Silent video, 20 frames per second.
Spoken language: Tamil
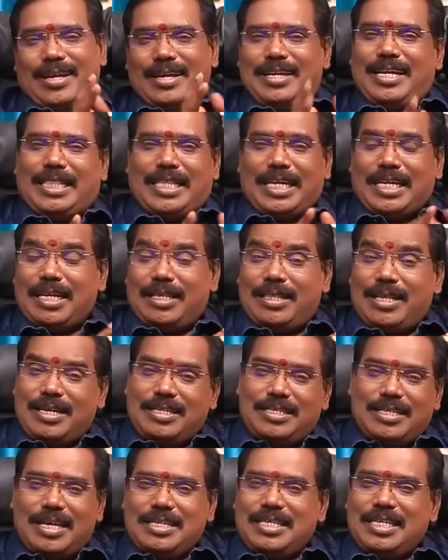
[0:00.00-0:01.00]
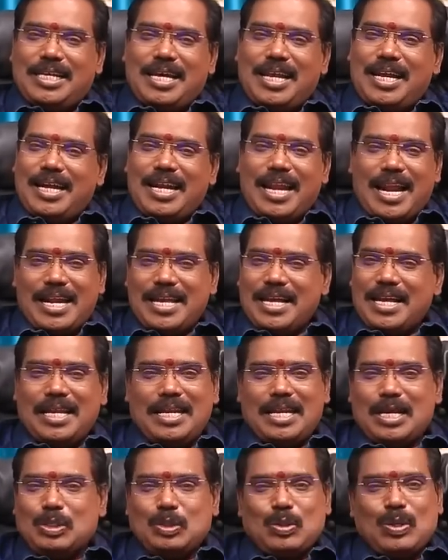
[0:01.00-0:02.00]
கிட்டத்தட்ட தனுசு ராசிக்காரங்களை
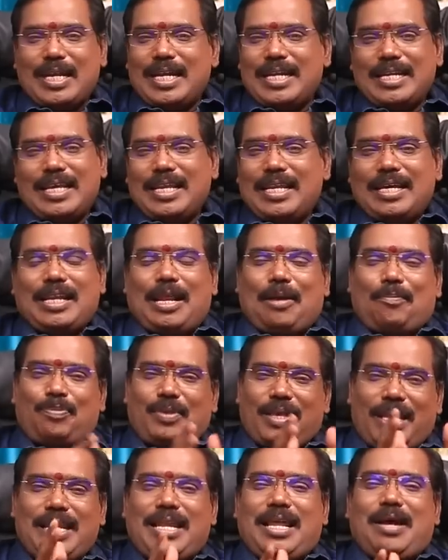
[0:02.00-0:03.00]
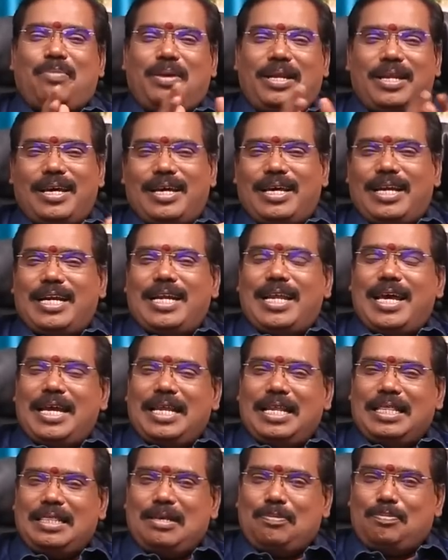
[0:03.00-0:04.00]
அடிக்கடி நான் சொல்லிக்கிட்டே இருக்கிறேன் என்ன அப்படின்னா
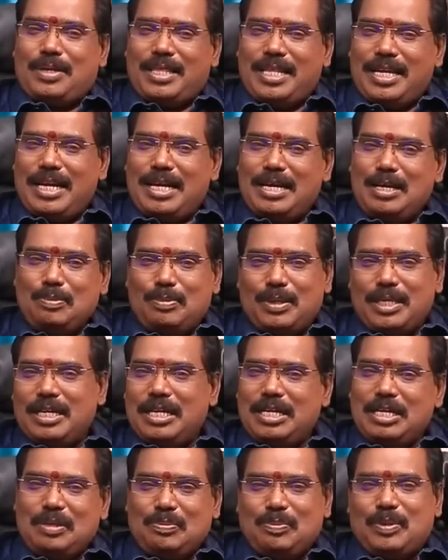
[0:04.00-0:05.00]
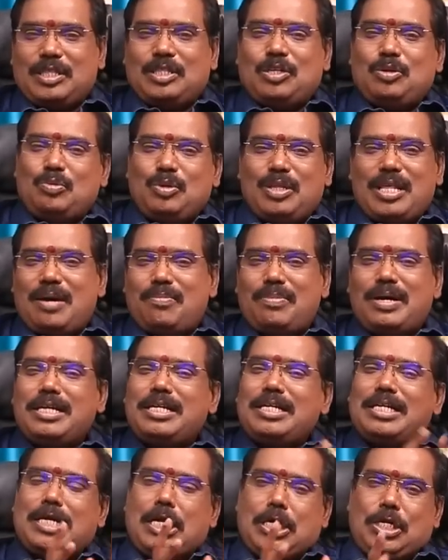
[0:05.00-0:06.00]
ரெண்டாயிரத்தி பதினேழு பதினெட்டு பத்தொன்பதாம்
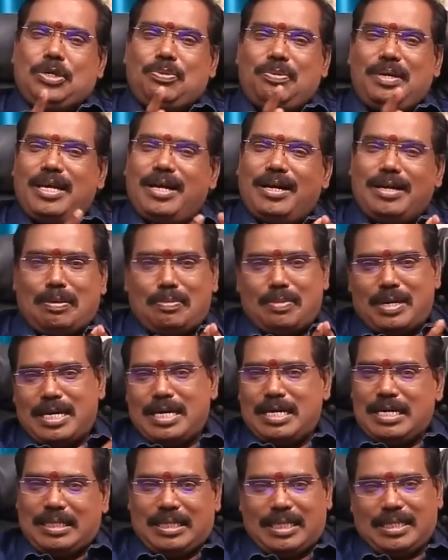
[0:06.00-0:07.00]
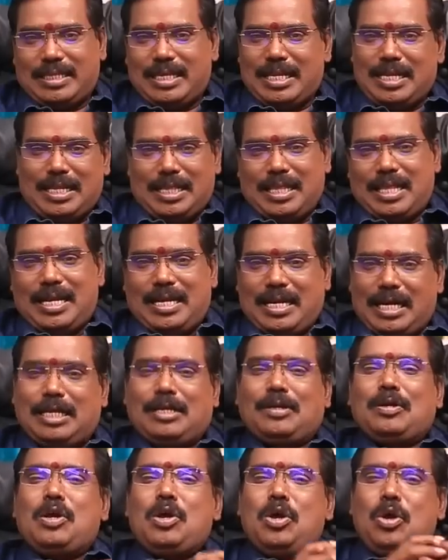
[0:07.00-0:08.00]
ஆண்டு கடுமையான மன அழுத்தத்தில் இருந்தீர்கள்
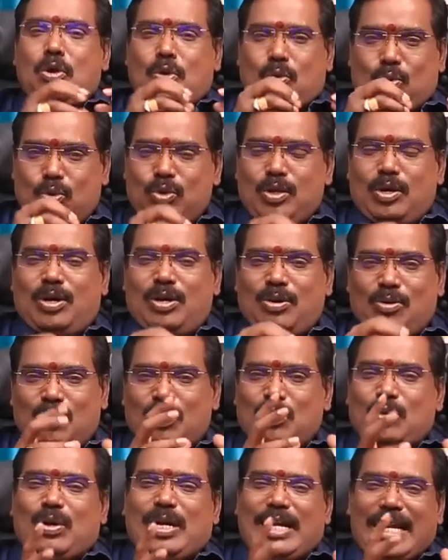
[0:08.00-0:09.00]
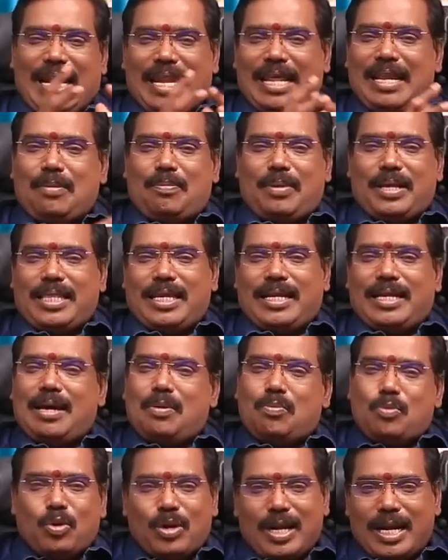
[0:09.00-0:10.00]
ஒரு ஒரு நிலையில்
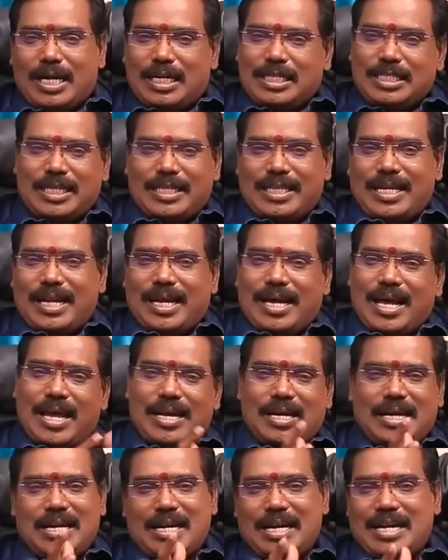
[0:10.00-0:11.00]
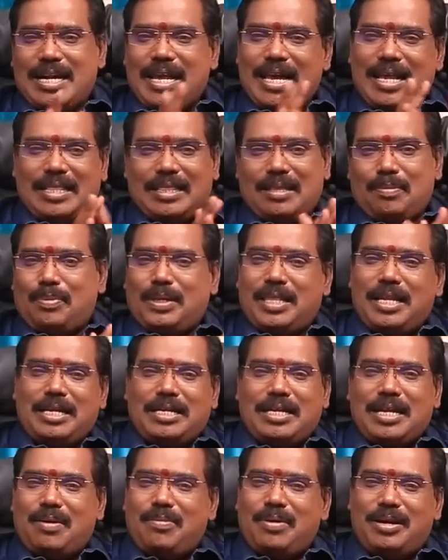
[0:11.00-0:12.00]
பார்த்தீங்கன்னா மூல நட்சத்திரக்காரர்கள் ரெண்டாயிரத்தி
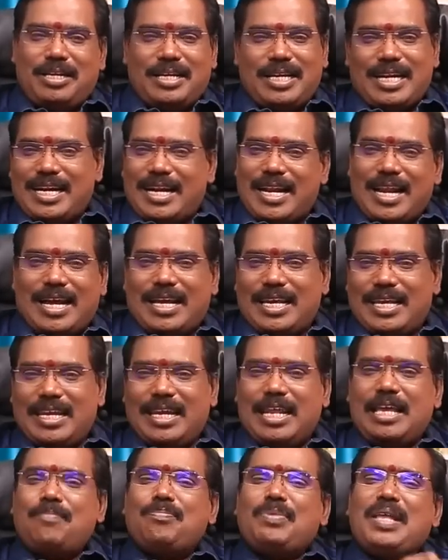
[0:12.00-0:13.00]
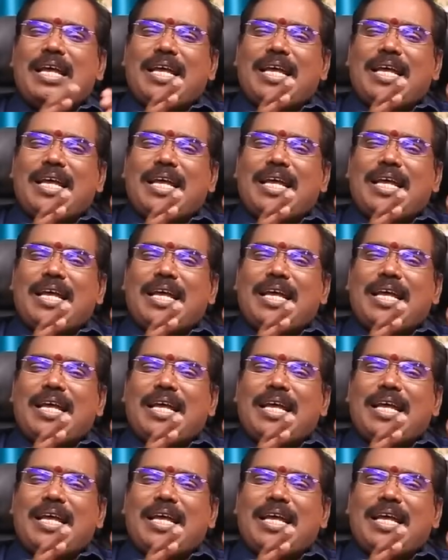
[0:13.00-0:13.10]
பதினெட்டாம் ஆண்டு நன்றாக இல்லை